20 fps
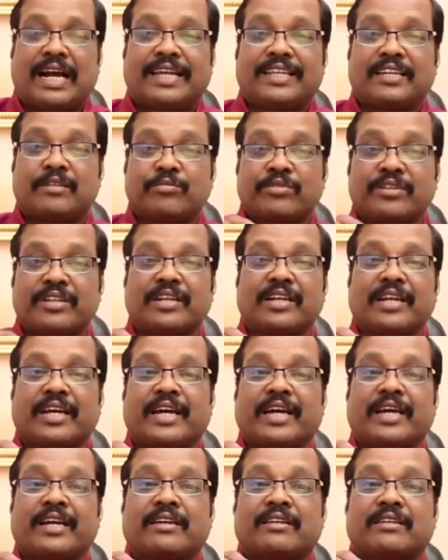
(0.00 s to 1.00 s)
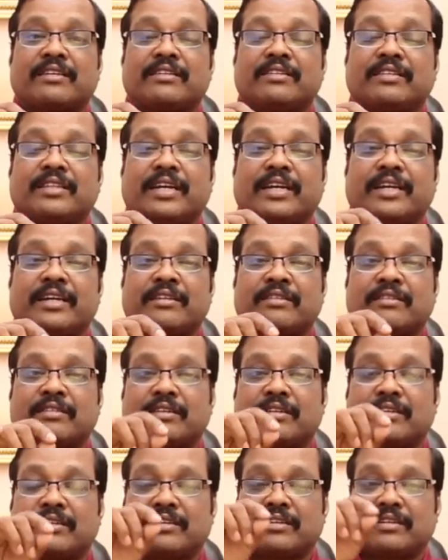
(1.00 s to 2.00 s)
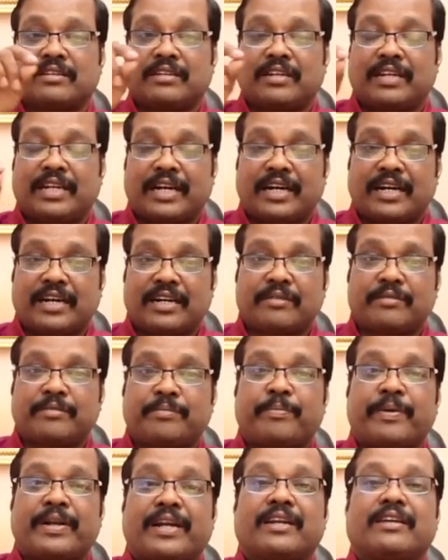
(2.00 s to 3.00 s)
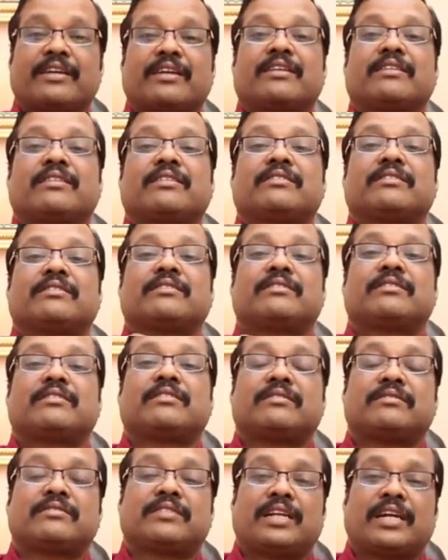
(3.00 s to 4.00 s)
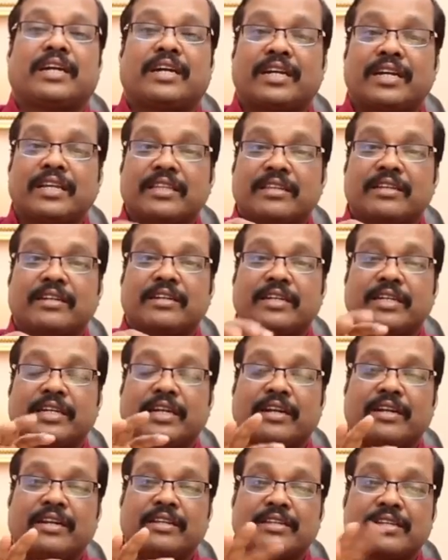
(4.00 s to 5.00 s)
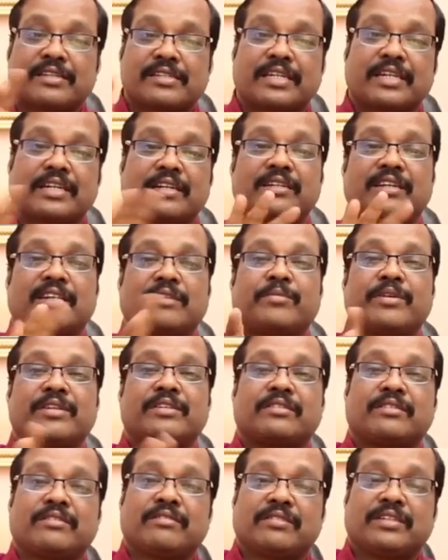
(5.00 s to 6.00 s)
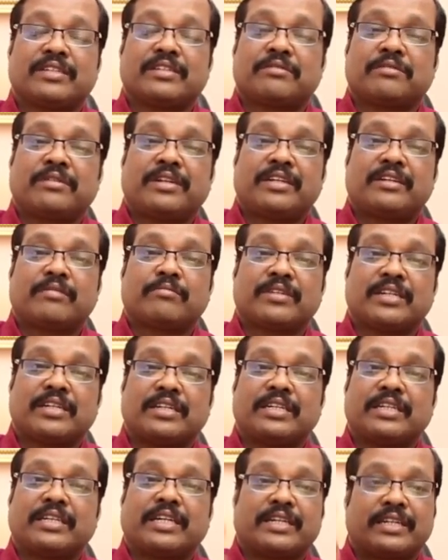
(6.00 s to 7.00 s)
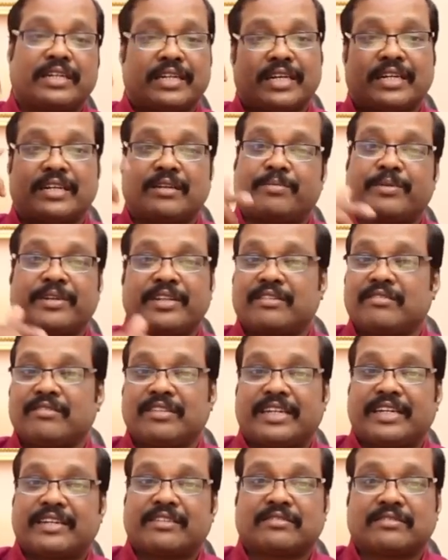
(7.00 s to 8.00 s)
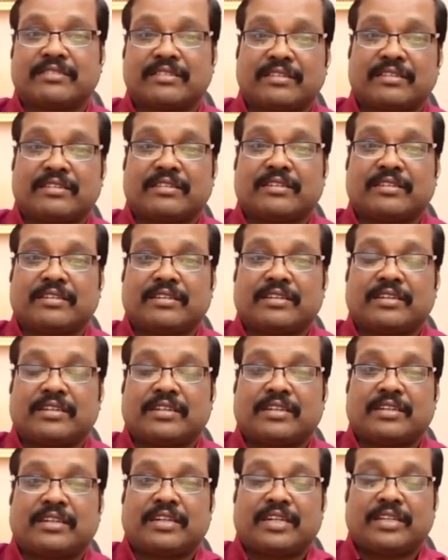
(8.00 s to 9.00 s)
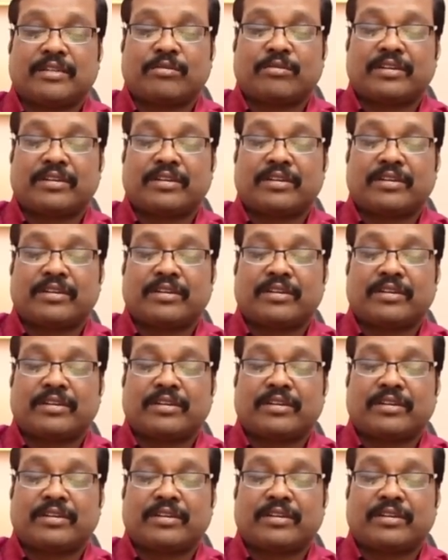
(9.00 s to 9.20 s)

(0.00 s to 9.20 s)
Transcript: அதில் முதல்ல இந்த லக்ன பலன்கள் இந்த லக்னத்திற்கு என்ன திசைகள் நன்மை செய்யும் இதை சொல்லிட்டோம்னா நீங்கள் கேகர் பண்ணிடுவீங்க அதை